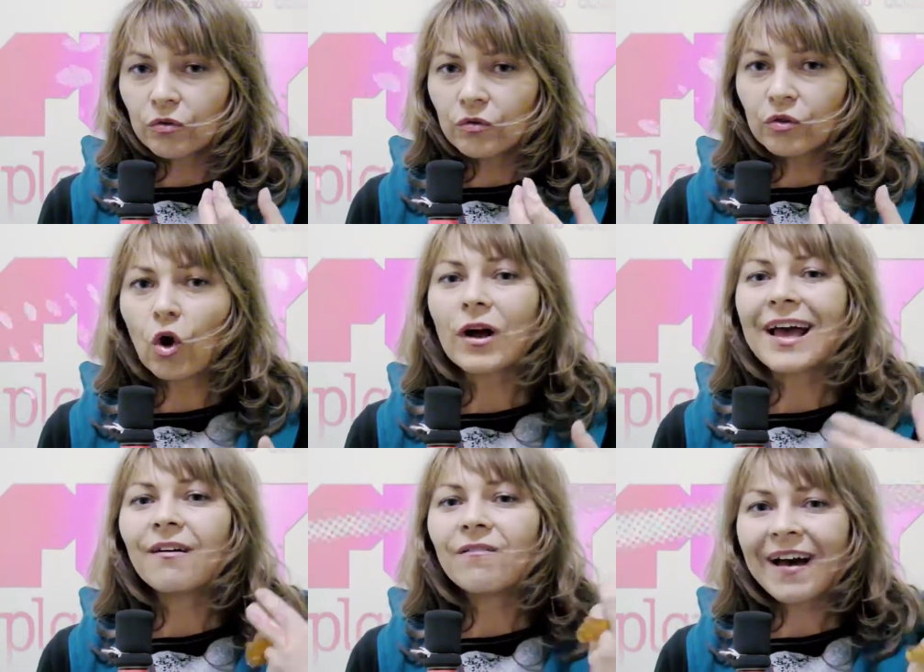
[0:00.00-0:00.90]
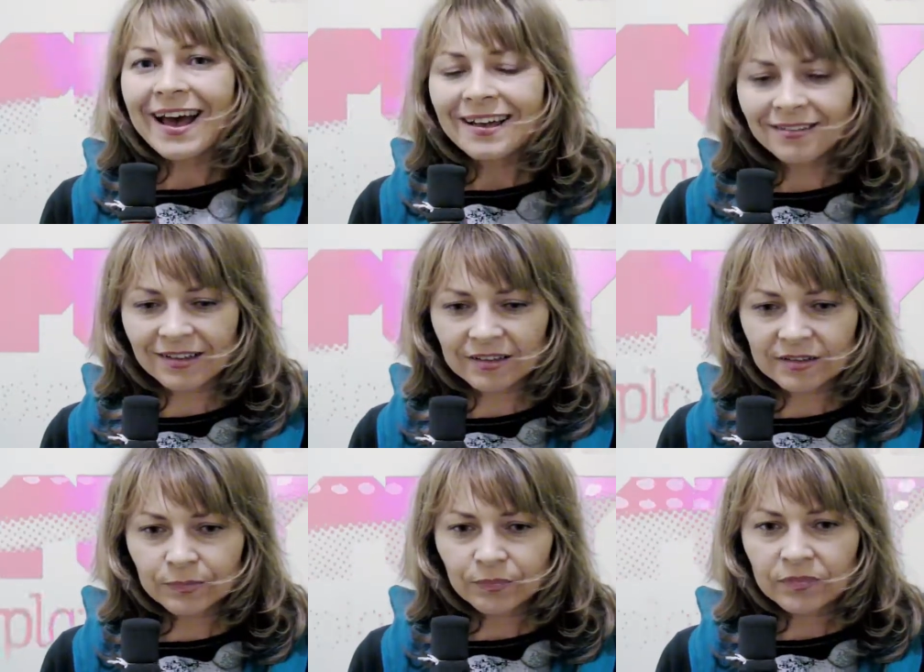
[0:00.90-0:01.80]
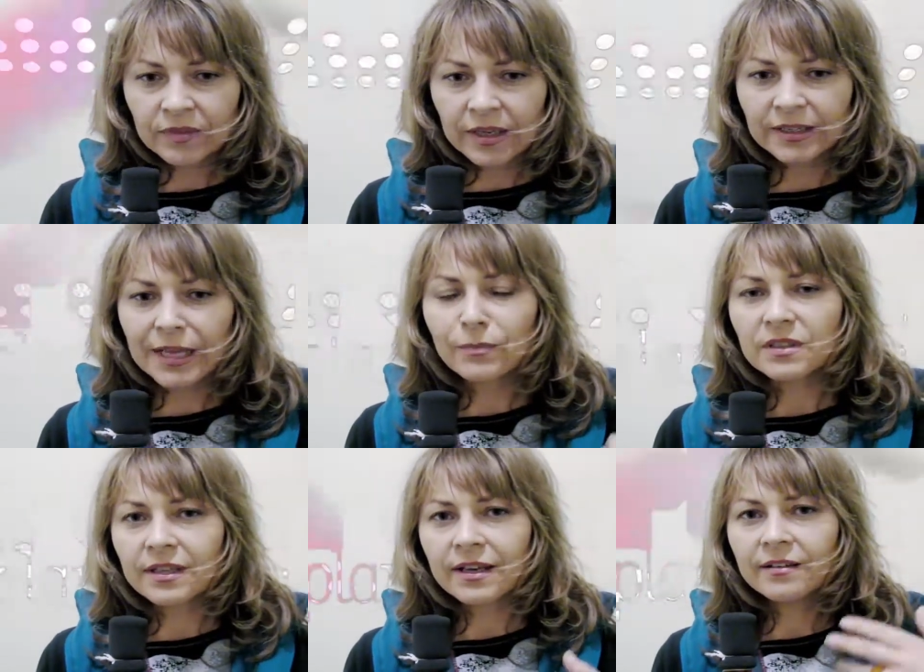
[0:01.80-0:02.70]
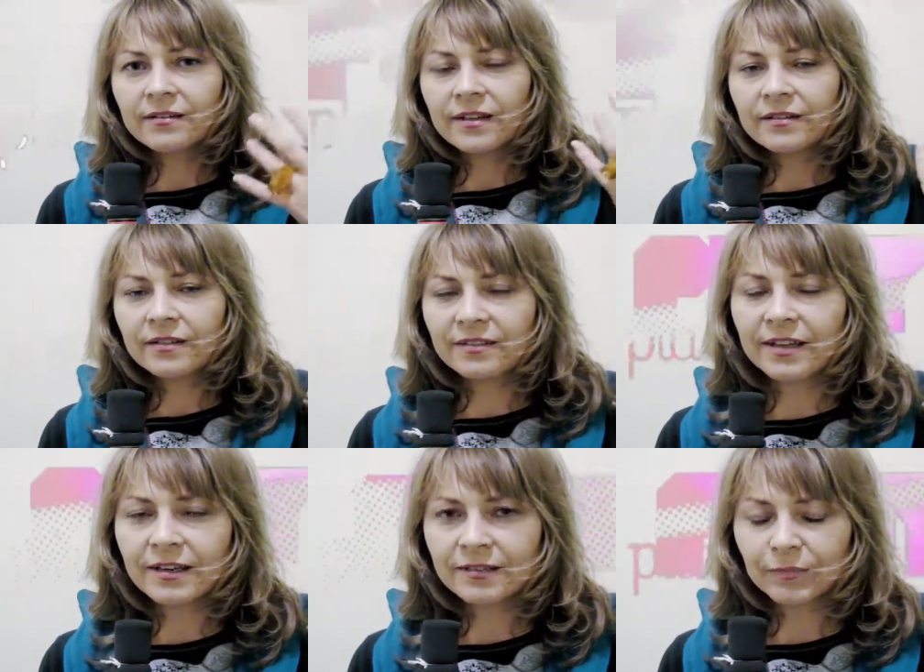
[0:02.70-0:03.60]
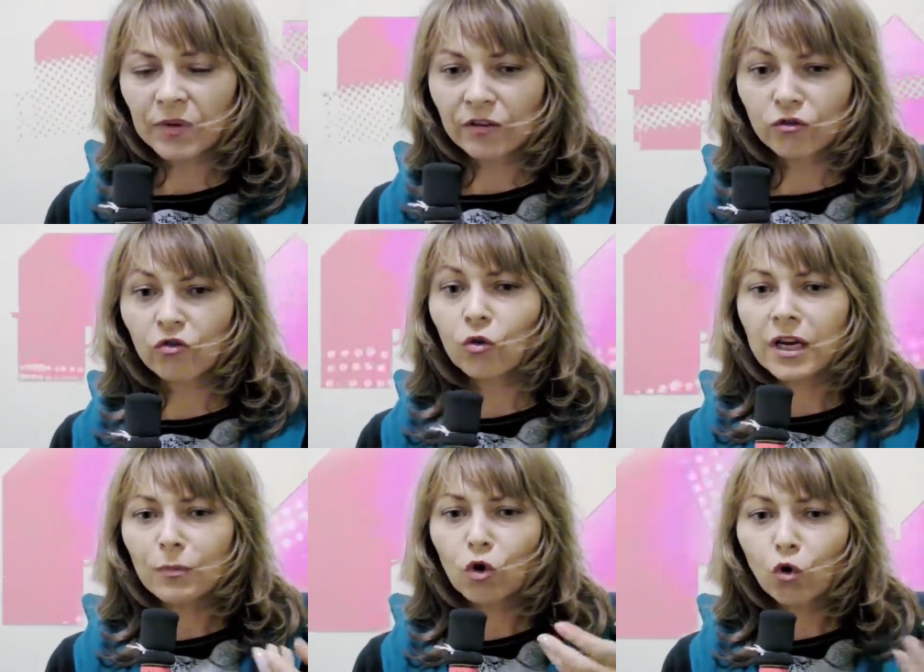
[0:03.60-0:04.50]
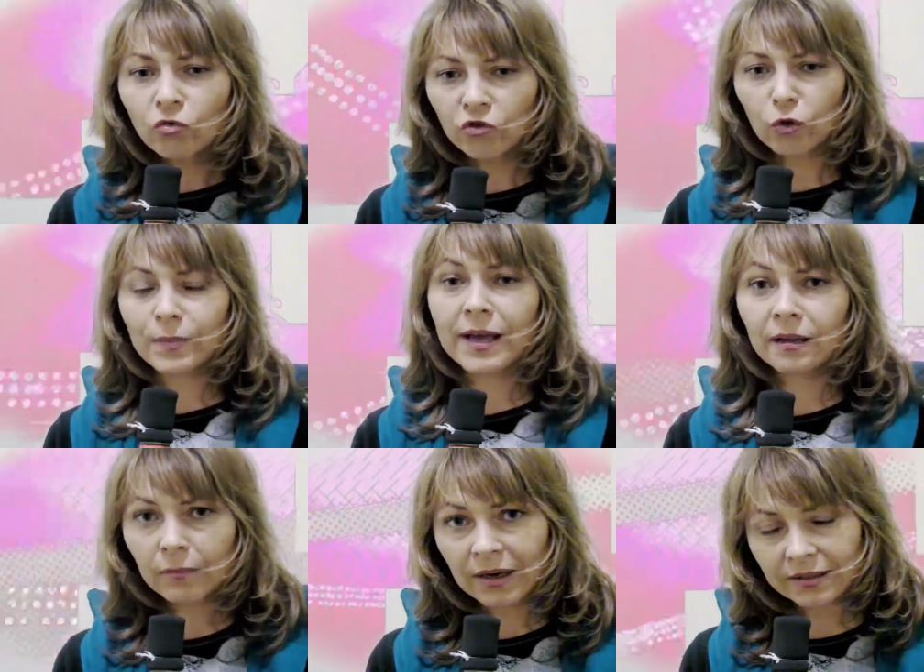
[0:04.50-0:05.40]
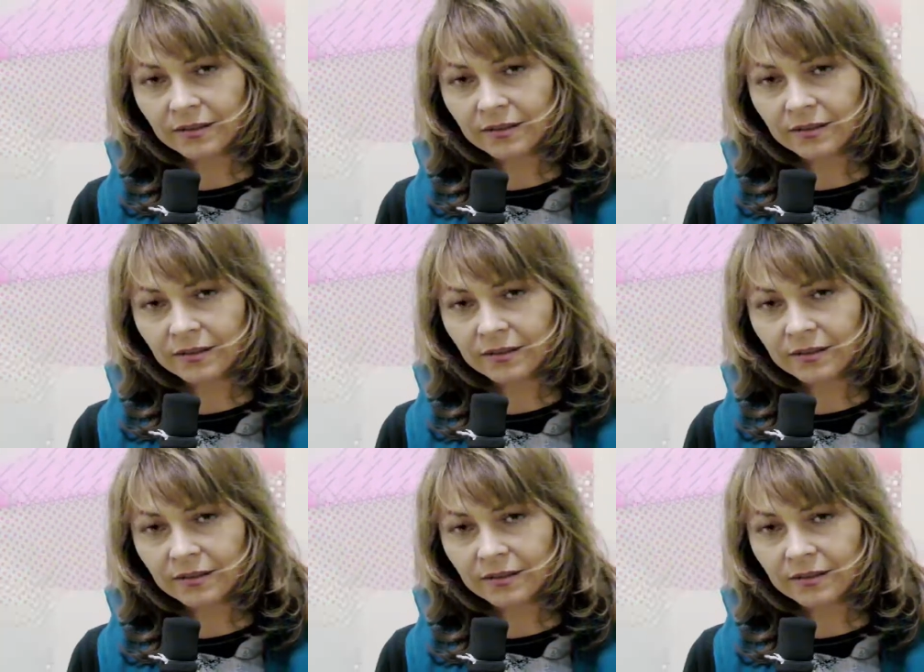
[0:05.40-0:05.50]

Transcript: noch erweitert, indem man sie ästhetisiert, also zu einem Kunstobjekt macht.